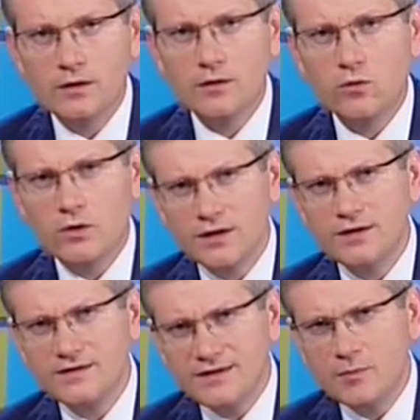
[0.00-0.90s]
около
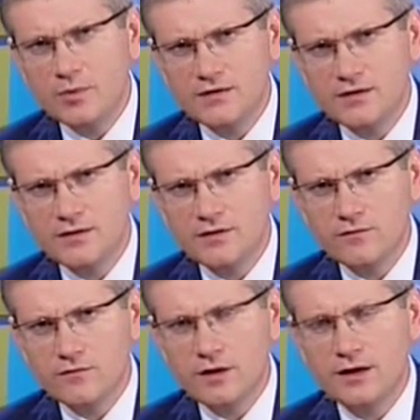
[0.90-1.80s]
10%,
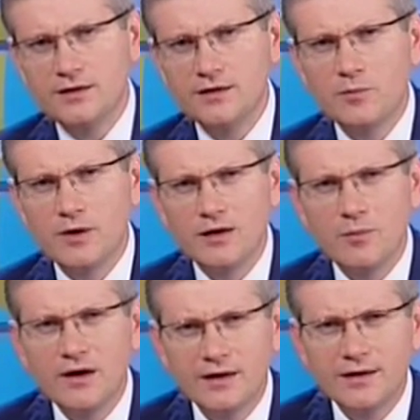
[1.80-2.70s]
а это, как правило,
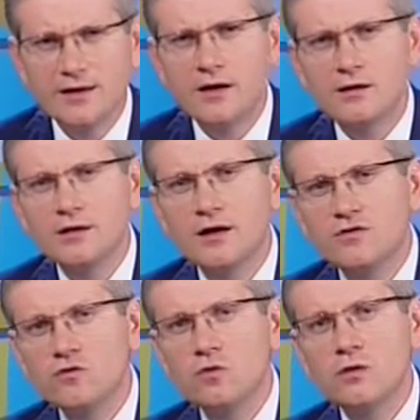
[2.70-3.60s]
маленькие города,
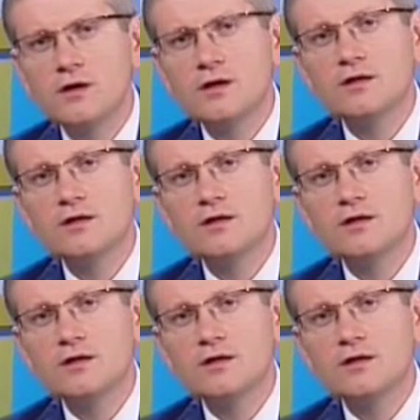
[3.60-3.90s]
селы,